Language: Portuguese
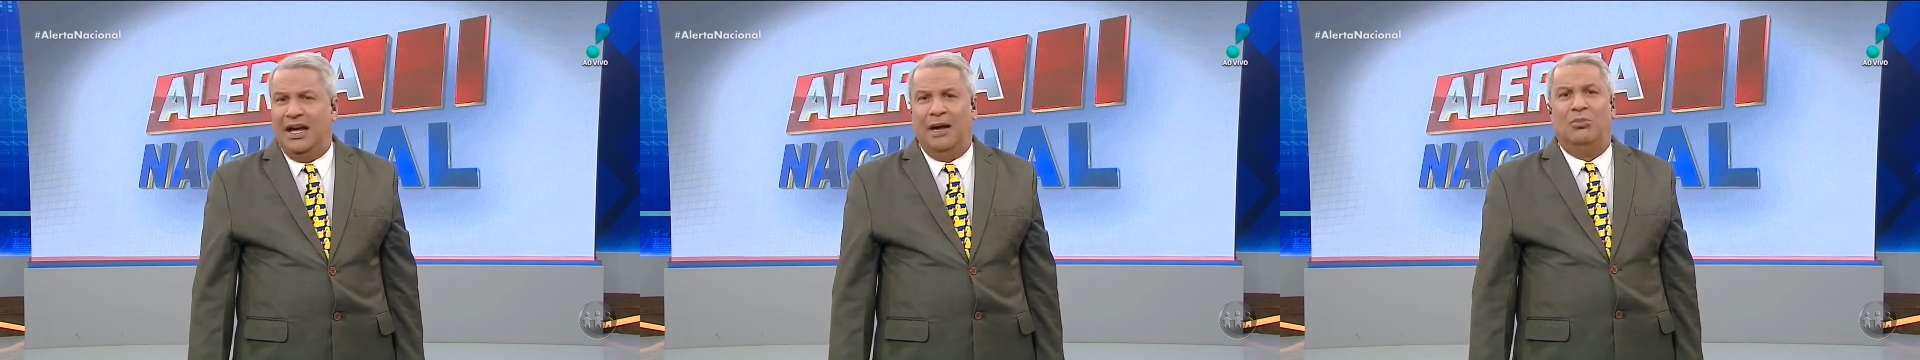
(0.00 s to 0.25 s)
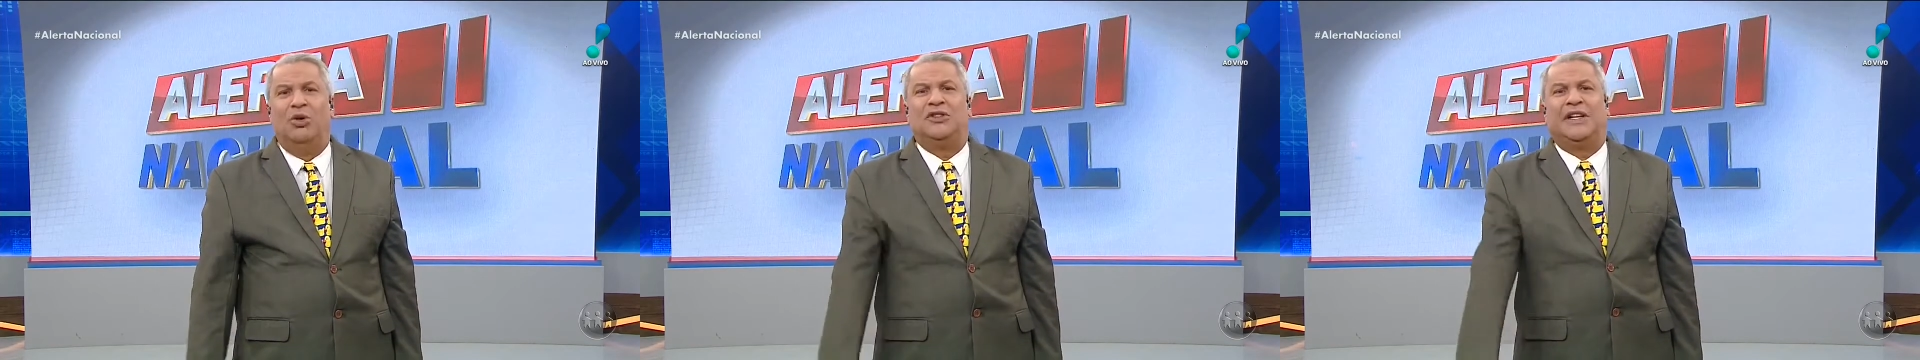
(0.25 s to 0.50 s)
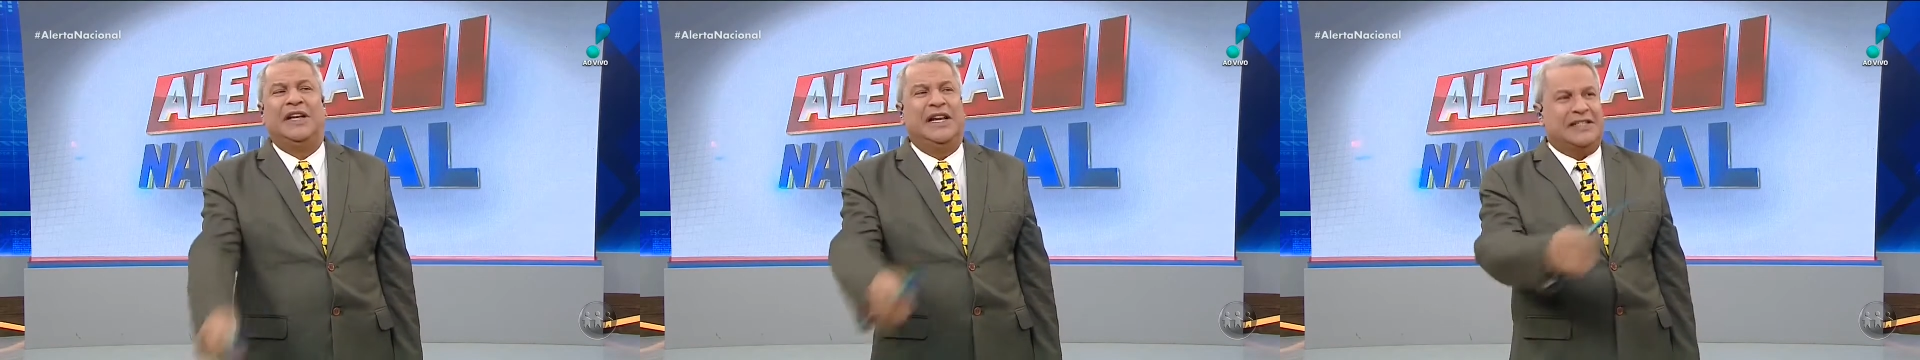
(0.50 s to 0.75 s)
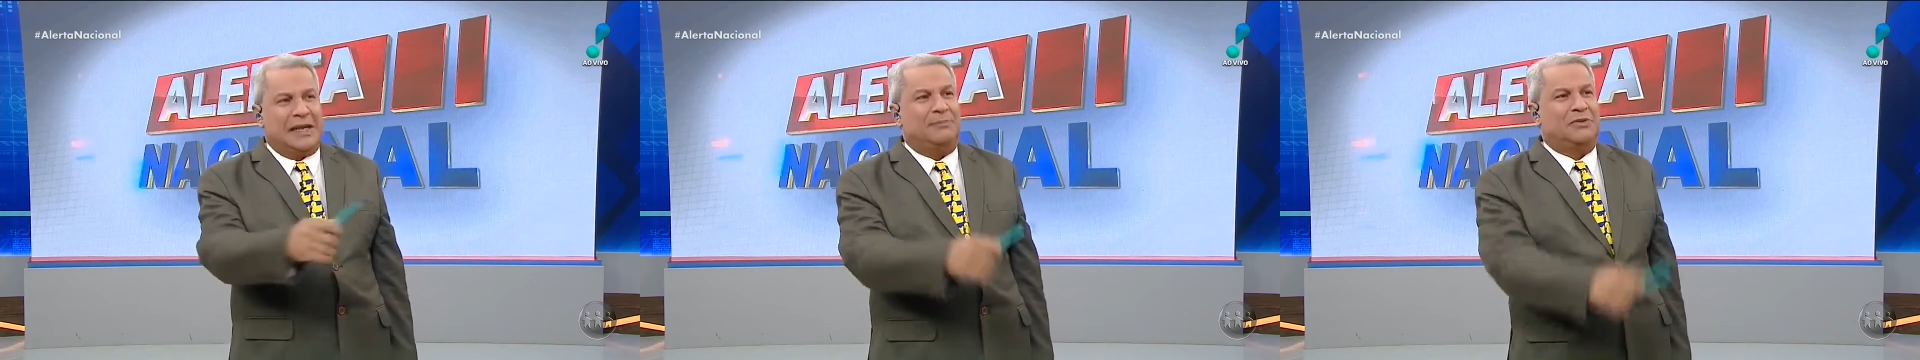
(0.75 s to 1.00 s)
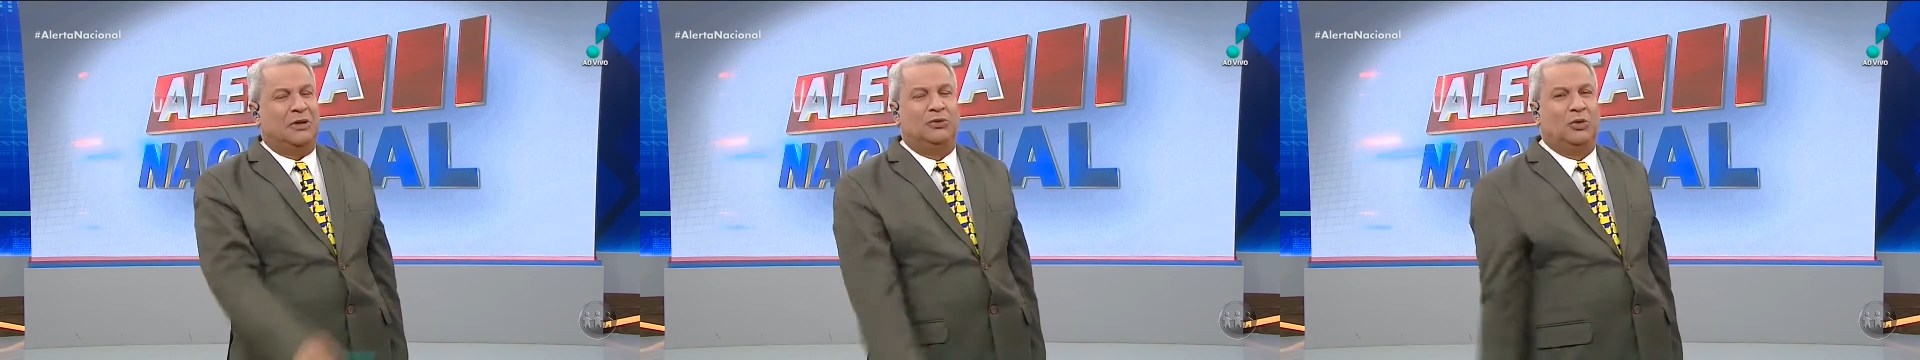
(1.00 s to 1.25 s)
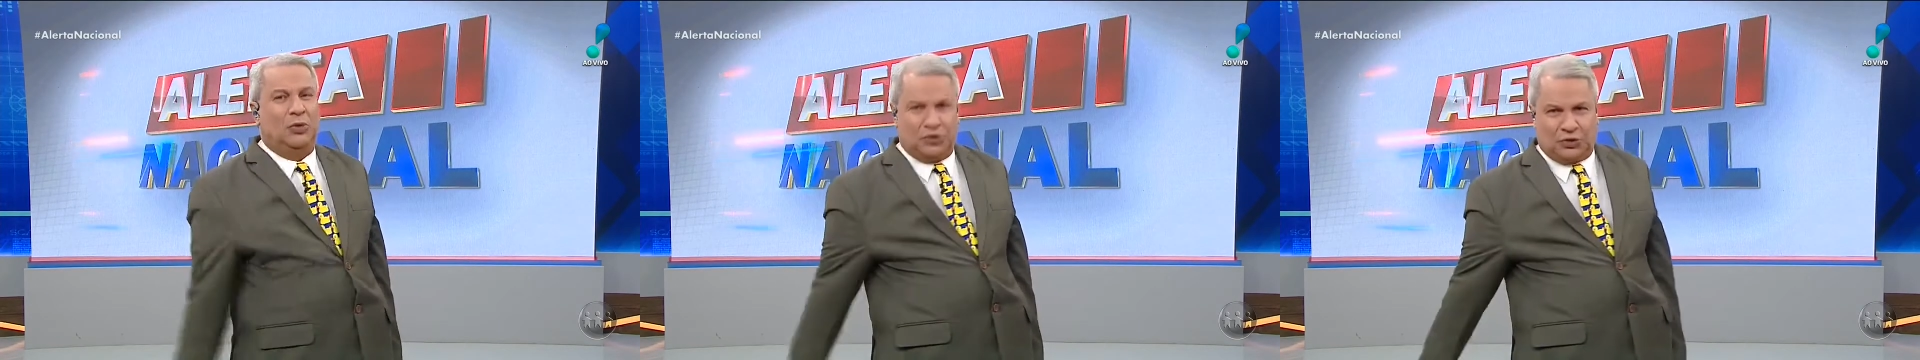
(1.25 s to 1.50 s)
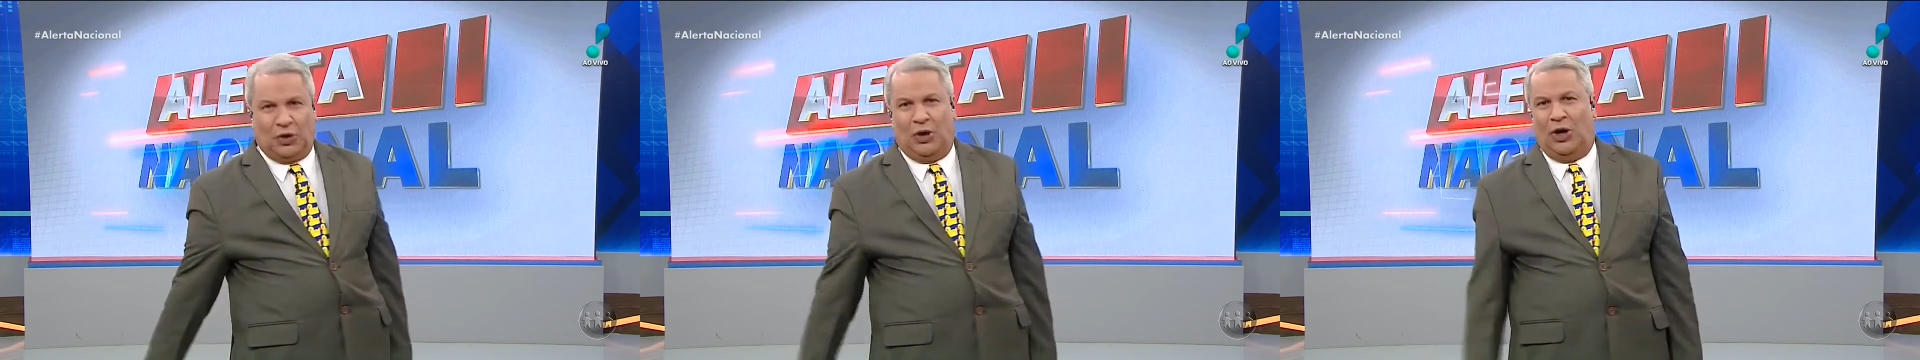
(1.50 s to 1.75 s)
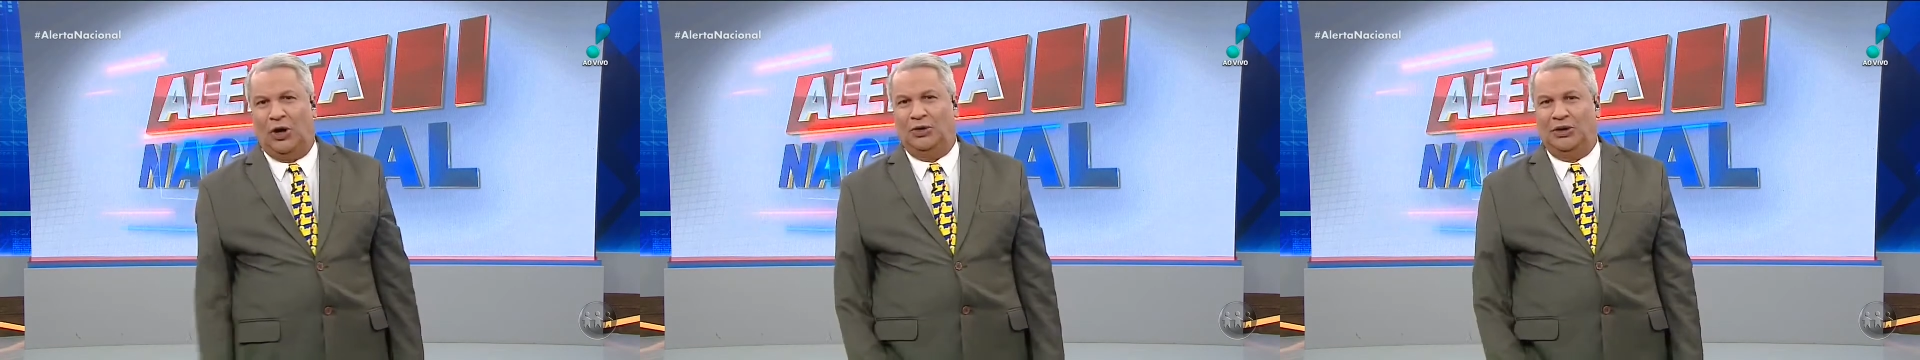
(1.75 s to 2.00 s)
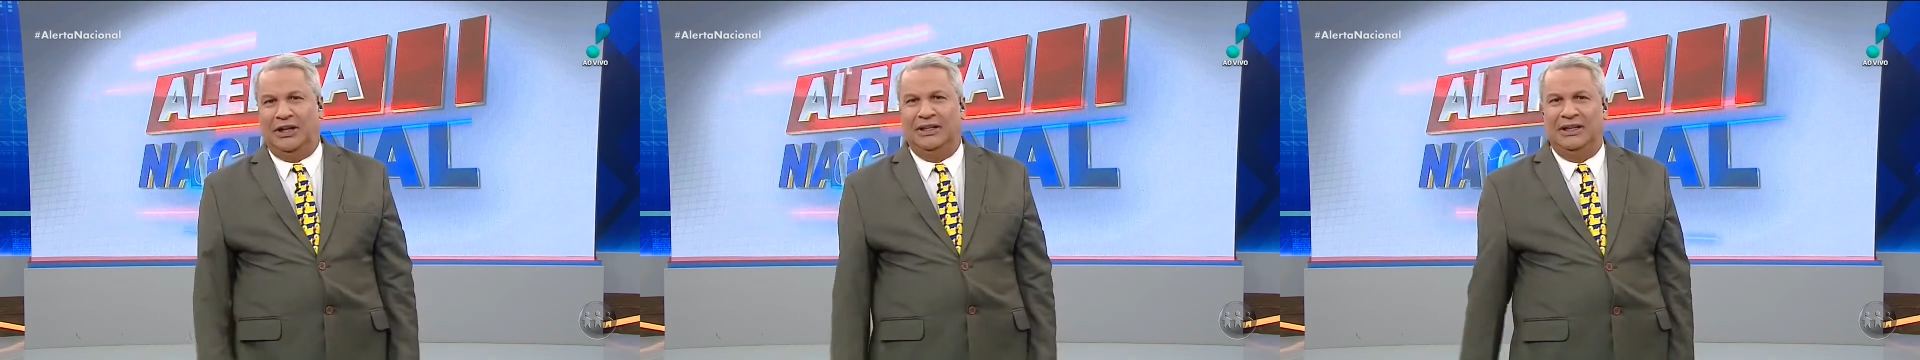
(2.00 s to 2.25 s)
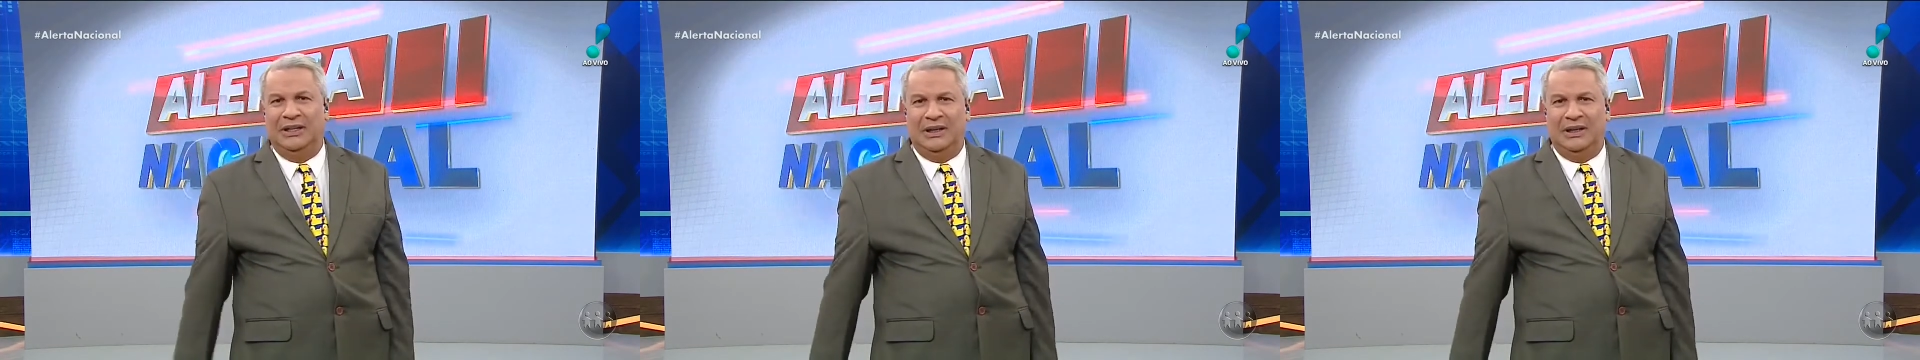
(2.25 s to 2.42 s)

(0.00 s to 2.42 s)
É música de recepção de consultório, né?